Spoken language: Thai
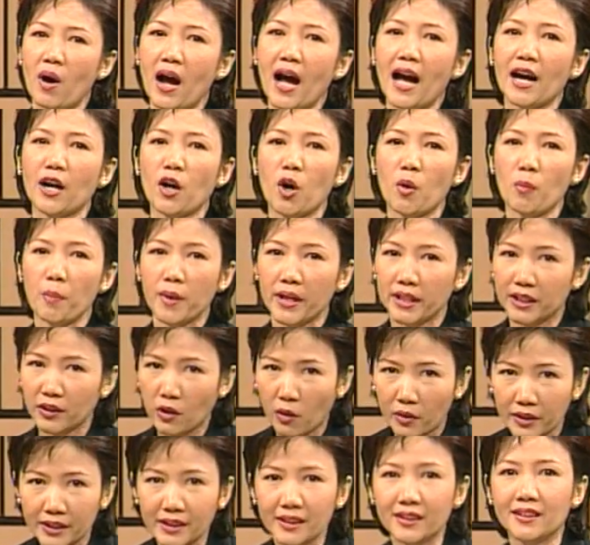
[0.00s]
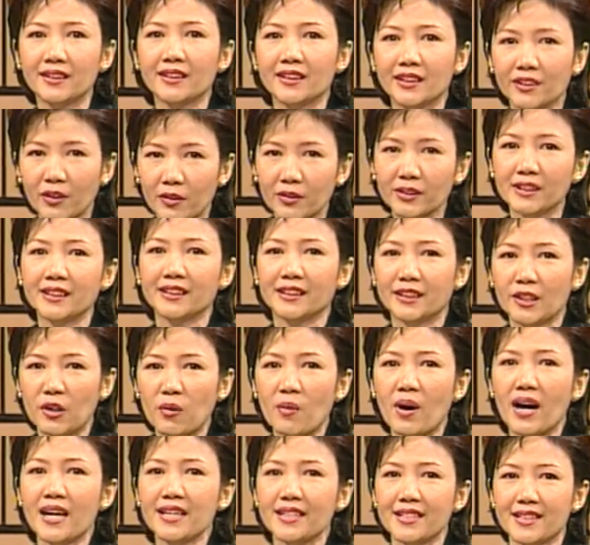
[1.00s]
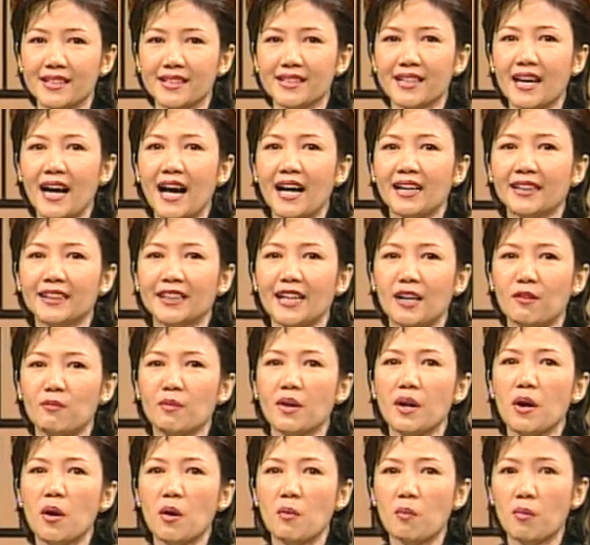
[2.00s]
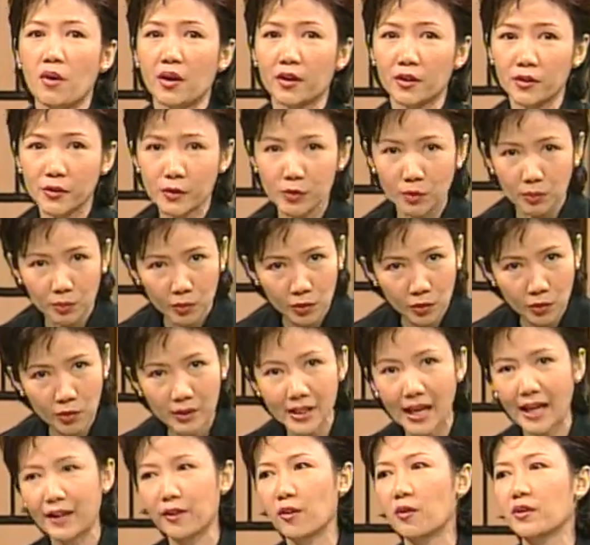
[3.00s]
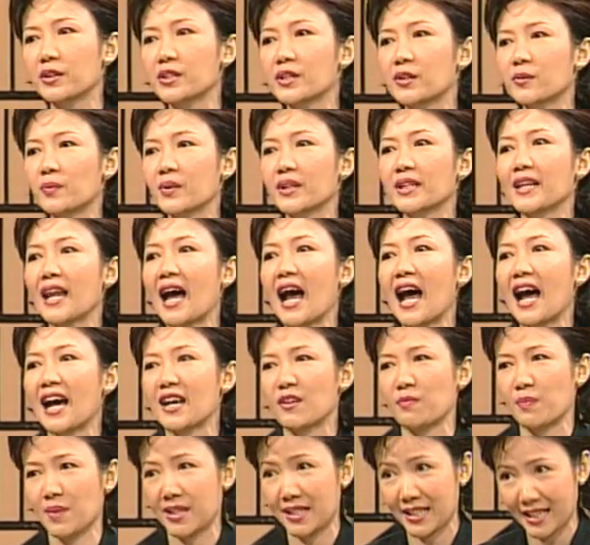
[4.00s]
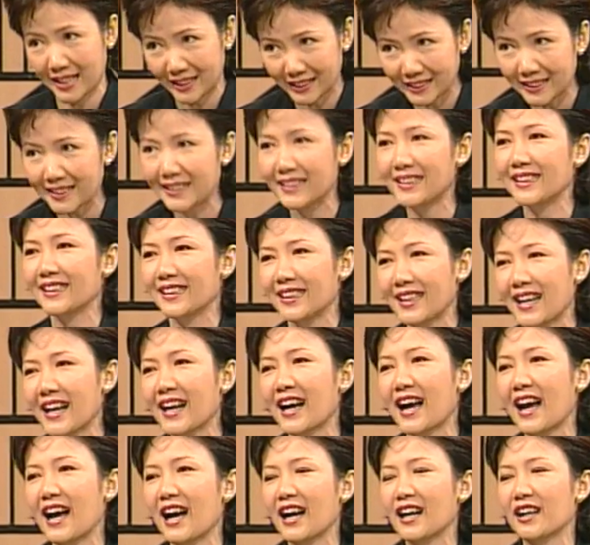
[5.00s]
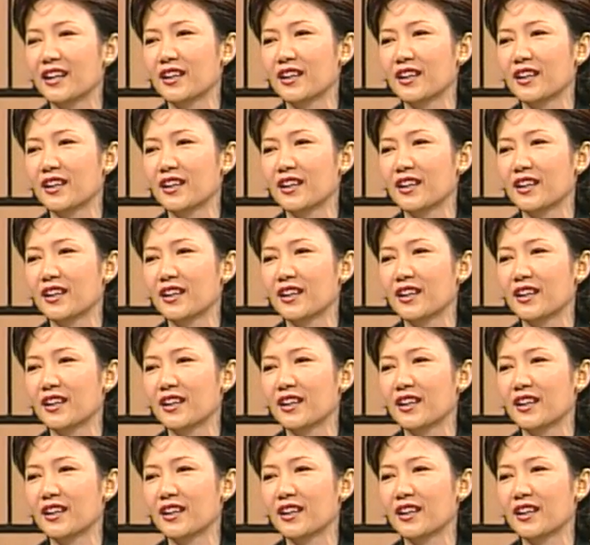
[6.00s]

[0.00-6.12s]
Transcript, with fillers: ว่าก็เป็นคนหนึ่งที่ต้องถือได้ว่าจัดการกับมรสุมลูกใหญ่ของชีวิตได้เป็นอย่างดีนะคะ